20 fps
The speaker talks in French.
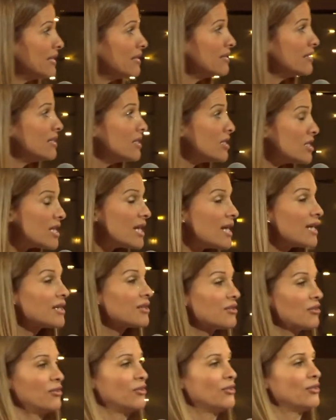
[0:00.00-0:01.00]
déjà
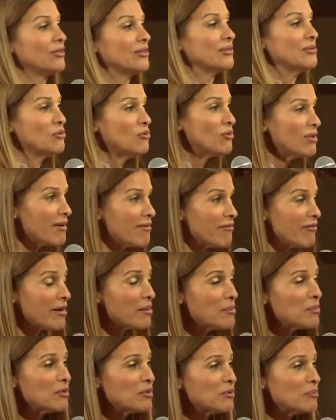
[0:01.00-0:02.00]
que Dieu a
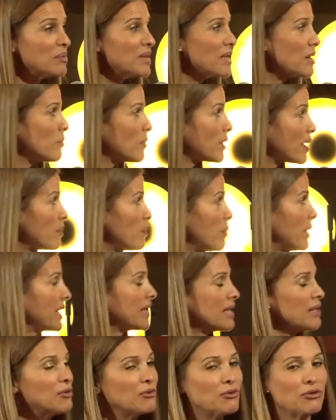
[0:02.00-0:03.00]
vraiment bien
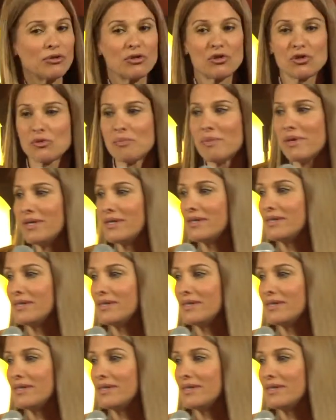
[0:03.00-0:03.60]
préparé le chemin.